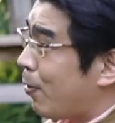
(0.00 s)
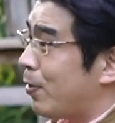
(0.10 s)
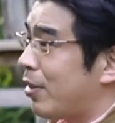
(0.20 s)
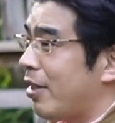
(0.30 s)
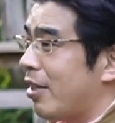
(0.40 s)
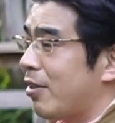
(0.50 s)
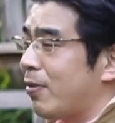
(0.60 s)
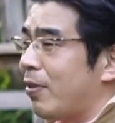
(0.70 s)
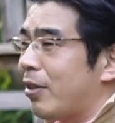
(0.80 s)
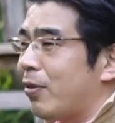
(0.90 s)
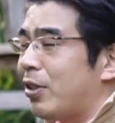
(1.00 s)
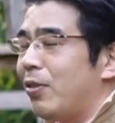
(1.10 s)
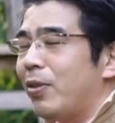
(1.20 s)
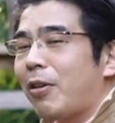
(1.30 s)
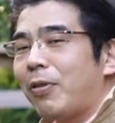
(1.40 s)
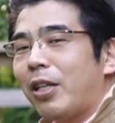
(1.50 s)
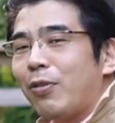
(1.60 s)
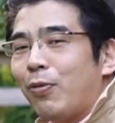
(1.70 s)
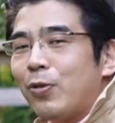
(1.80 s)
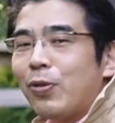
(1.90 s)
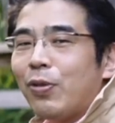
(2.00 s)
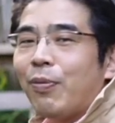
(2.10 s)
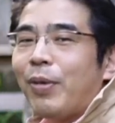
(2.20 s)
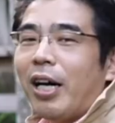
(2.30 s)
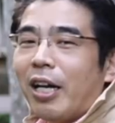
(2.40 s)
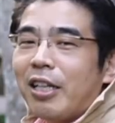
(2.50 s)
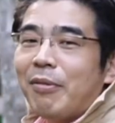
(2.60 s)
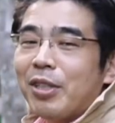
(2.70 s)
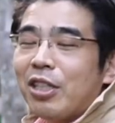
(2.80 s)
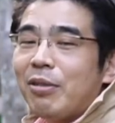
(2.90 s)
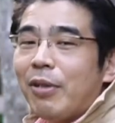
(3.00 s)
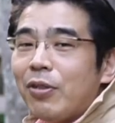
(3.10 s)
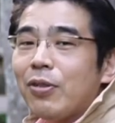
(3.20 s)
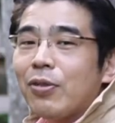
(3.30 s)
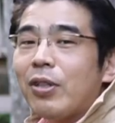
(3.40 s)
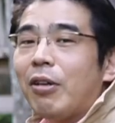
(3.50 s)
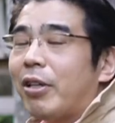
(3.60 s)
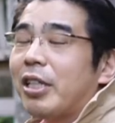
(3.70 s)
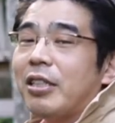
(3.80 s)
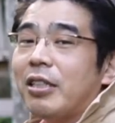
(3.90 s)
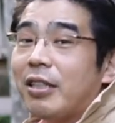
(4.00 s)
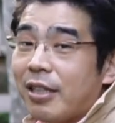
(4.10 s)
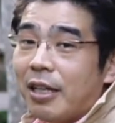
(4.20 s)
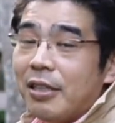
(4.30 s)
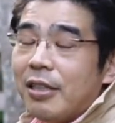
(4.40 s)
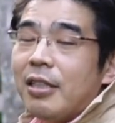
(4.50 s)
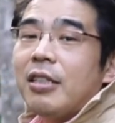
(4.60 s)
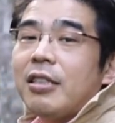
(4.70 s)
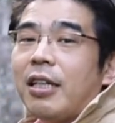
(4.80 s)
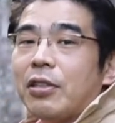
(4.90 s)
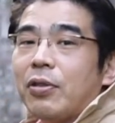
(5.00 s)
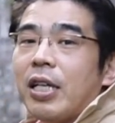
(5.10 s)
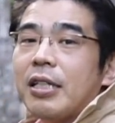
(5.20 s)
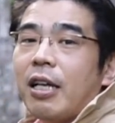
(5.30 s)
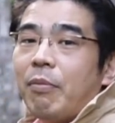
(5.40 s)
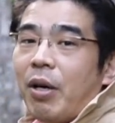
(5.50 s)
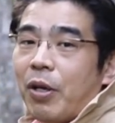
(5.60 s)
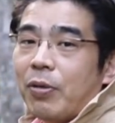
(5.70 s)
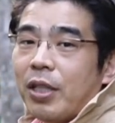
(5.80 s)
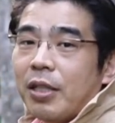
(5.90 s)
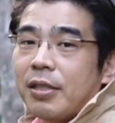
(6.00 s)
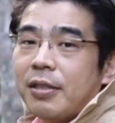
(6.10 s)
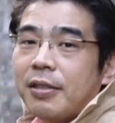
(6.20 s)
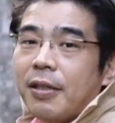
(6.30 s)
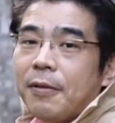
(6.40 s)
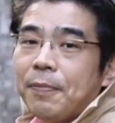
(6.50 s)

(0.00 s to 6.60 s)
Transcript: お付き合いするとなるとしんどいだろうなと思うと、まあ、諦めてしまうというそんなお話でしたさあそして3番目はこちらです